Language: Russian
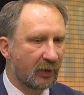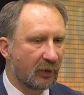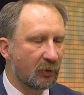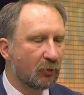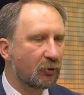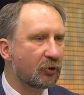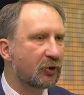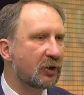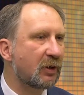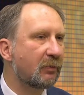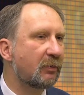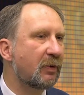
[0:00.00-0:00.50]
И
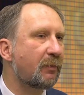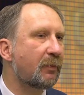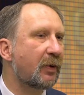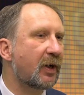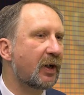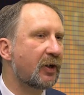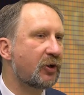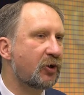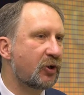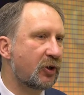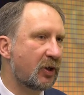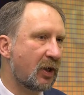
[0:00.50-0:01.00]
уже мы
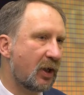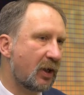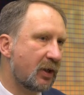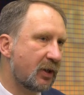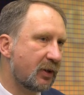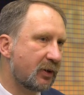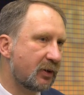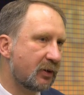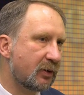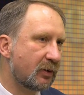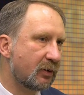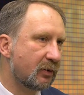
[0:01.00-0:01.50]

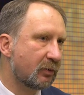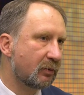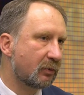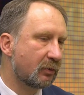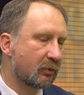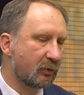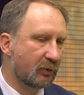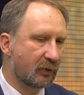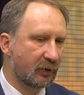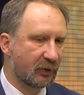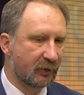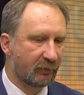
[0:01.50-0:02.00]
прощались
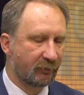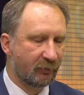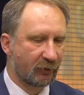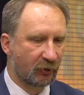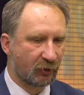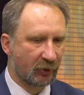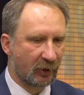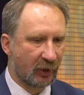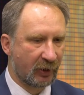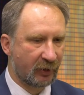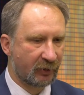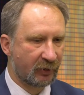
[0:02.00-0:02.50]
и
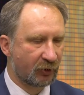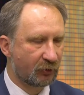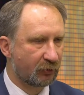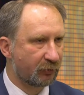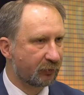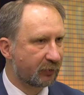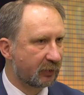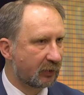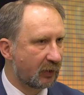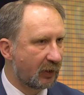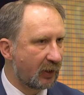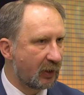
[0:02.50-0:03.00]
завершали
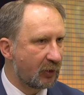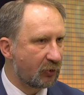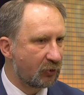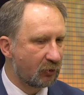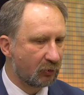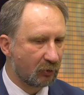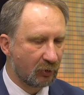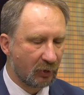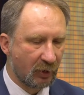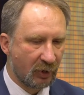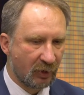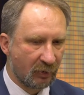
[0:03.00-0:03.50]
нашу
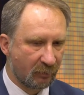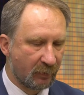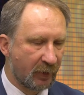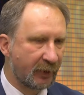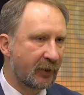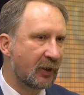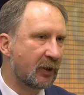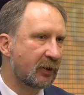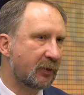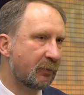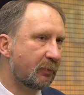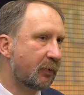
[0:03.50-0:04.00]
встречу,
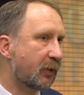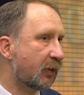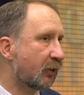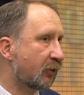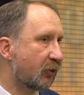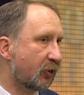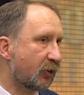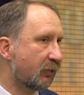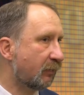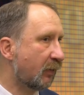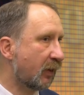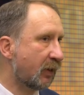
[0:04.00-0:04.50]
монеты
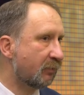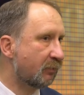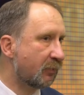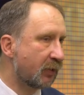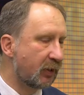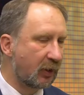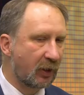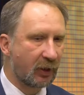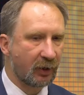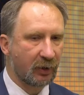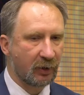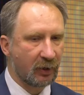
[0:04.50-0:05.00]
перекочевали
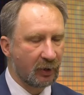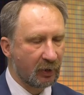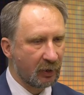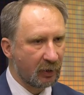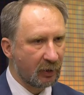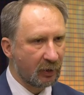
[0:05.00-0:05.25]
мне,